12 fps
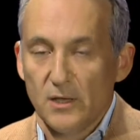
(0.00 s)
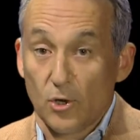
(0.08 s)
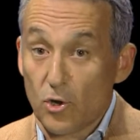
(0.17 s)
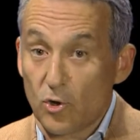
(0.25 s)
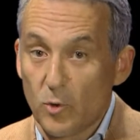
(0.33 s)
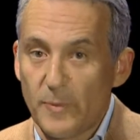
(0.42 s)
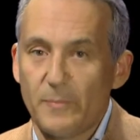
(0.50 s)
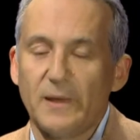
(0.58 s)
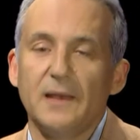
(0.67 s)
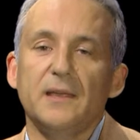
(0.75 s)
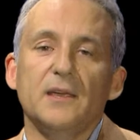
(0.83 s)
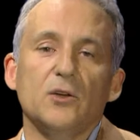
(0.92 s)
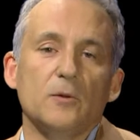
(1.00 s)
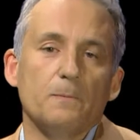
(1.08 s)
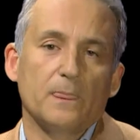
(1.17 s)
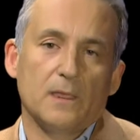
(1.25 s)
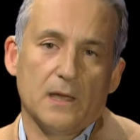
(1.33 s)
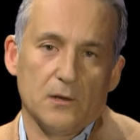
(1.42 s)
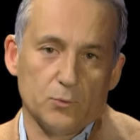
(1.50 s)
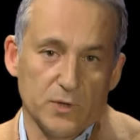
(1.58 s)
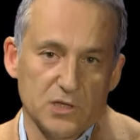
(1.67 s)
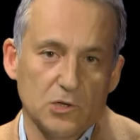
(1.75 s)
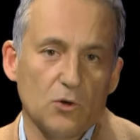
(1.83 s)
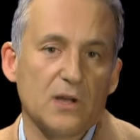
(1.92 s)
Rocco Papaleo,
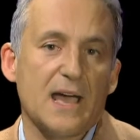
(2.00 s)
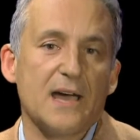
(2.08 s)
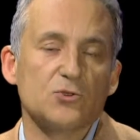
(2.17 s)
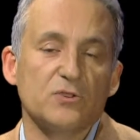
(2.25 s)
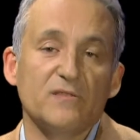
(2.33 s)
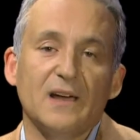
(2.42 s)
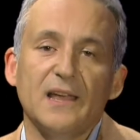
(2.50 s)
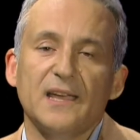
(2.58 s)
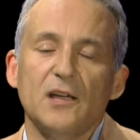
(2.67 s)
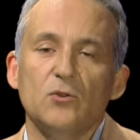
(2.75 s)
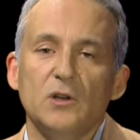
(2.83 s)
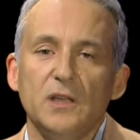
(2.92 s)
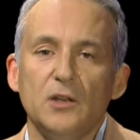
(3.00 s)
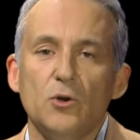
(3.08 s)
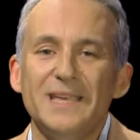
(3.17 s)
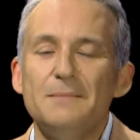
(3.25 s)
Luigi Locascio e Valeria Golino,